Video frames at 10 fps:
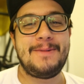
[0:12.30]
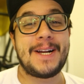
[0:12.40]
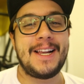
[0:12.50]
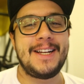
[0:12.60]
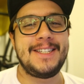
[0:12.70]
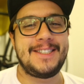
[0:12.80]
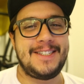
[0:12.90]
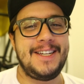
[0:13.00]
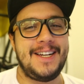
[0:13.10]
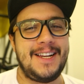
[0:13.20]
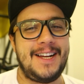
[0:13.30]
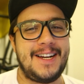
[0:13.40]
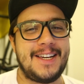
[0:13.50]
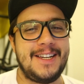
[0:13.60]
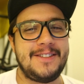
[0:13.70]
lembra aquela listinha
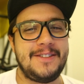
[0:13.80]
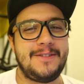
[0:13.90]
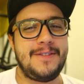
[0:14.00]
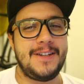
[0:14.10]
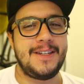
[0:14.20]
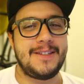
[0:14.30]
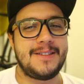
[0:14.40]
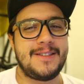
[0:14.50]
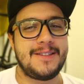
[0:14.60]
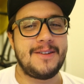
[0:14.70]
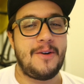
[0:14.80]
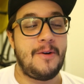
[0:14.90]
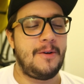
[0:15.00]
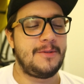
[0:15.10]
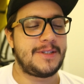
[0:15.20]
lá que a gente fez
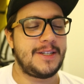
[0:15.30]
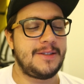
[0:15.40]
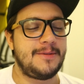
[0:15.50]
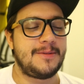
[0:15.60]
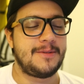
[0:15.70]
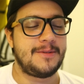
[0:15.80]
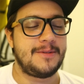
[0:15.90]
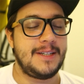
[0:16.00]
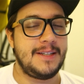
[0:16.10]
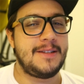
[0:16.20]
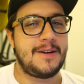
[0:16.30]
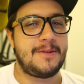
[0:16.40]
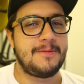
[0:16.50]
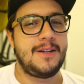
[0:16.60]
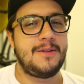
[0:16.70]
ontem e tudo?
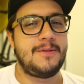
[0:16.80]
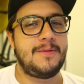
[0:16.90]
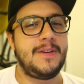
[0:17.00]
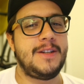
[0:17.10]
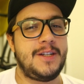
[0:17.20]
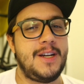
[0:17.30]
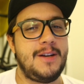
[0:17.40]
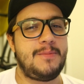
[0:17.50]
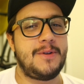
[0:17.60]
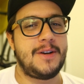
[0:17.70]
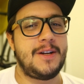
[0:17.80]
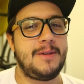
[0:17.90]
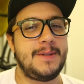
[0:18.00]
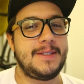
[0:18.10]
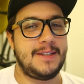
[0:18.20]
Então, eu fechei o
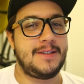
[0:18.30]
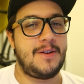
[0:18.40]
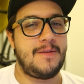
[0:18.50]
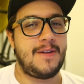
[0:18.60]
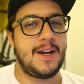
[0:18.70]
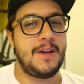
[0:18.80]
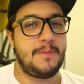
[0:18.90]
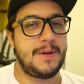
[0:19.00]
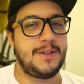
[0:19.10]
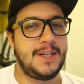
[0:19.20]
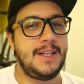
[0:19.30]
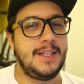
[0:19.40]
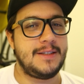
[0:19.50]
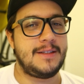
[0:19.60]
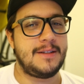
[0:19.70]
programa sem salvar e eu perdi a
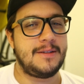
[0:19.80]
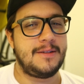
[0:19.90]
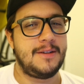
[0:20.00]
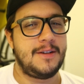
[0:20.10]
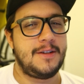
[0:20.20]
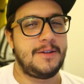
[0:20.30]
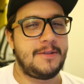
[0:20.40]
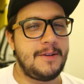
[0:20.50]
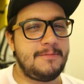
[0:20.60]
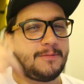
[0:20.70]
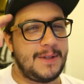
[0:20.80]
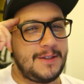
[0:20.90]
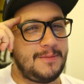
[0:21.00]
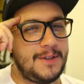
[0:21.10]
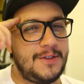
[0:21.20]
lista. Eu lembro
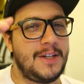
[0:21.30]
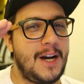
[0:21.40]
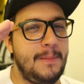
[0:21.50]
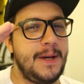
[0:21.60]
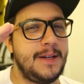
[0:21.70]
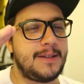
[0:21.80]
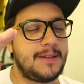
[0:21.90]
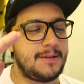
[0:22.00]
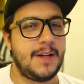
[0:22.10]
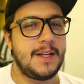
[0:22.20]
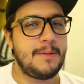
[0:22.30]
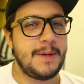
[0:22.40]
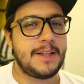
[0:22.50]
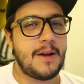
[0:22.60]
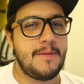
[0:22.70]
mais ou menos de cabeça. Ainda
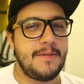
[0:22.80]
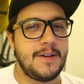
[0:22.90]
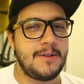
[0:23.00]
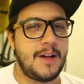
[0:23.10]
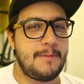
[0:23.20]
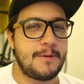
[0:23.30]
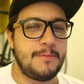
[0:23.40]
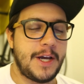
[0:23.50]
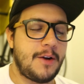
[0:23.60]
bem que tem um vídeo lá para me